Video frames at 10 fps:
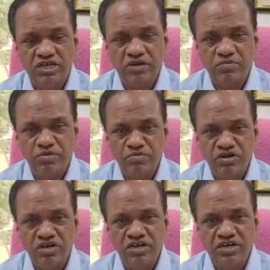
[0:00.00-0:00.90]
చాలా
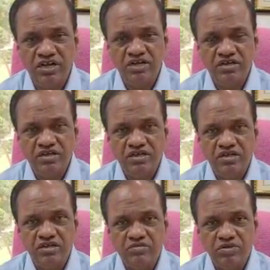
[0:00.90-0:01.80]
బ్రహ్మాండంగా
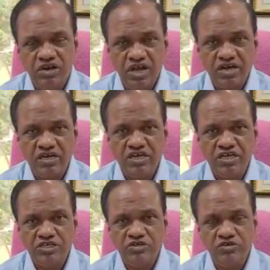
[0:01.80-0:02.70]

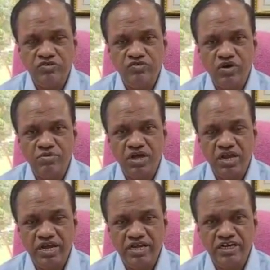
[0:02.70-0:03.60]
నాగలింగేశ్వర స్వామి
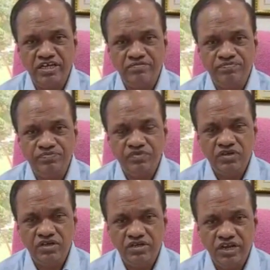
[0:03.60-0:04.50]
ఆలయాన్ని
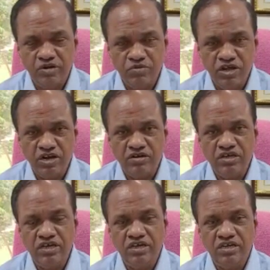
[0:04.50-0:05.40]

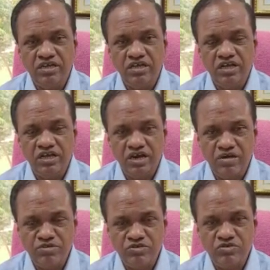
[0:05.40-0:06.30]
నిర్మాణానికి
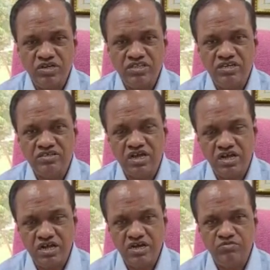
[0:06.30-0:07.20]
గ్రామస్తులందరి
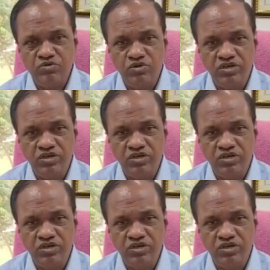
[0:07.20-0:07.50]
సహకారంతో